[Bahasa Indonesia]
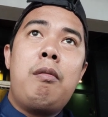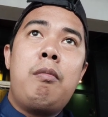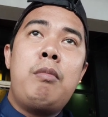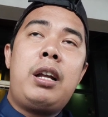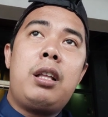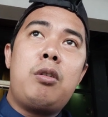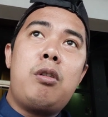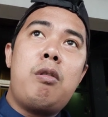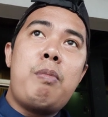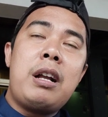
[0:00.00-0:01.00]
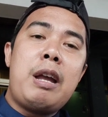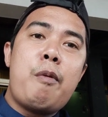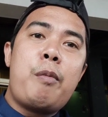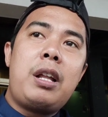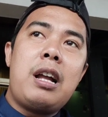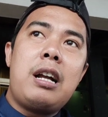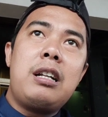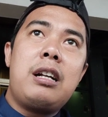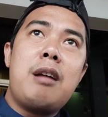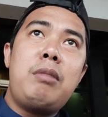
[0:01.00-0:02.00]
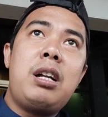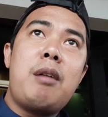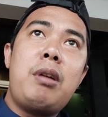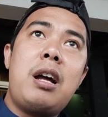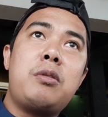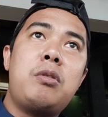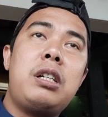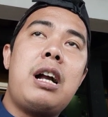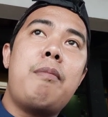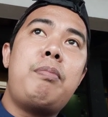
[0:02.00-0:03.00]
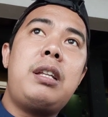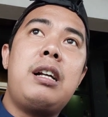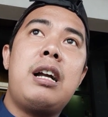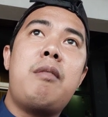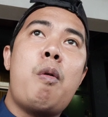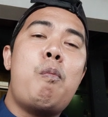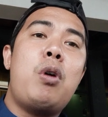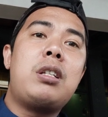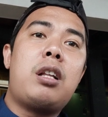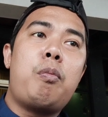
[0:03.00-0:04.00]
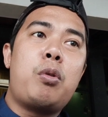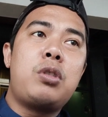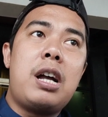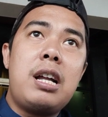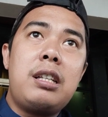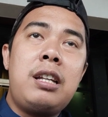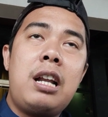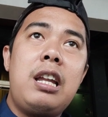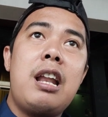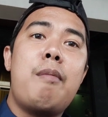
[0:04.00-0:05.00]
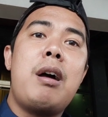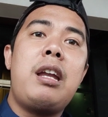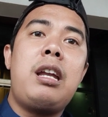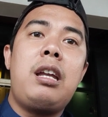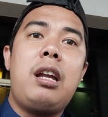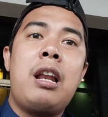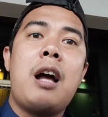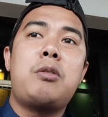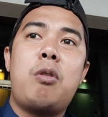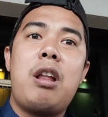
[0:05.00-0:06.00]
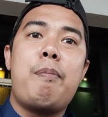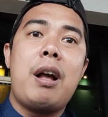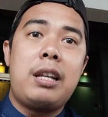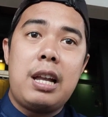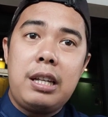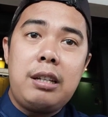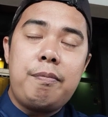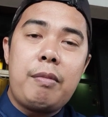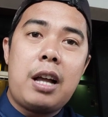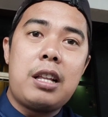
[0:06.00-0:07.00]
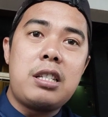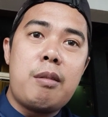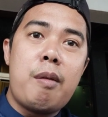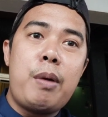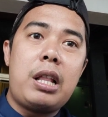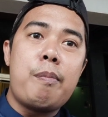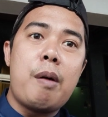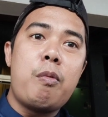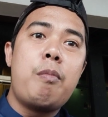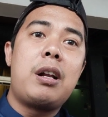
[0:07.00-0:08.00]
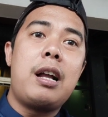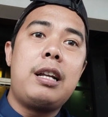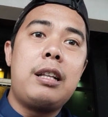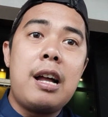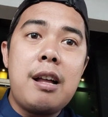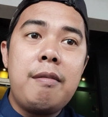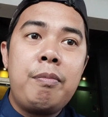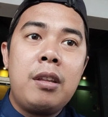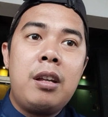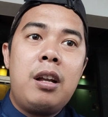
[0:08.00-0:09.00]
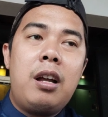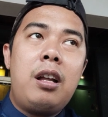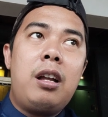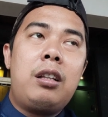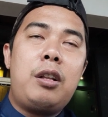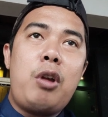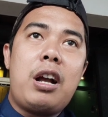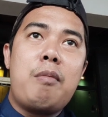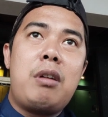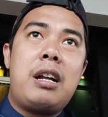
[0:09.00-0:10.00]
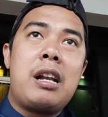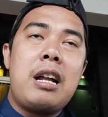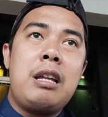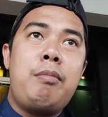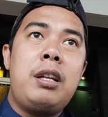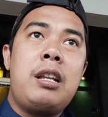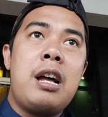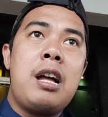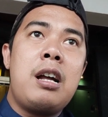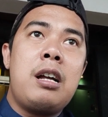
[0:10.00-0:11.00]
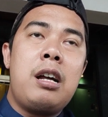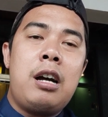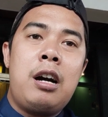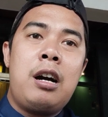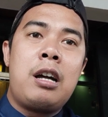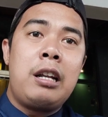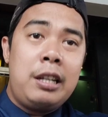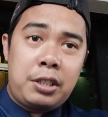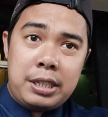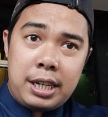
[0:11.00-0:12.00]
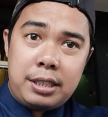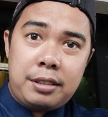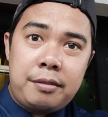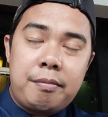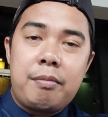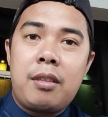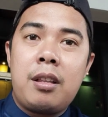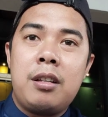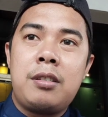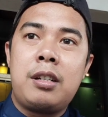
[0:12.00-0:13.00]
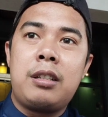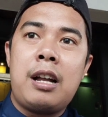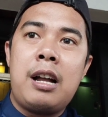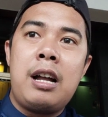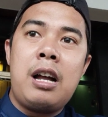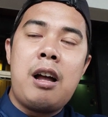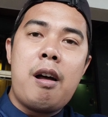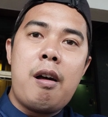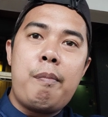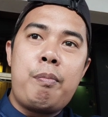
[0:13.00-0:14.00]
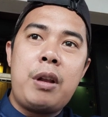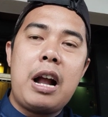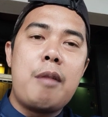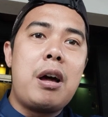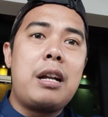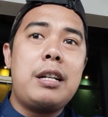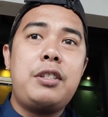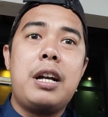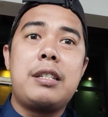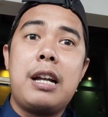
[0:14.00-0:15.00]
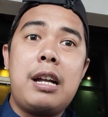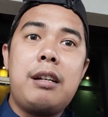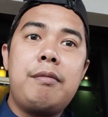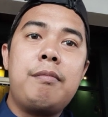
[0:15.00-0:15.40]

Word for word: Begitu Pak Kiai memerintahkan ke kami, kami langsung sikapi dengan membuat satu perusahaan yang dinamai langsung oleh Pak Kiai atas nama PT Papua Berkah kita. Tentunya akan bergerak di bidang uh, real estate serta dengan barang dan jasa.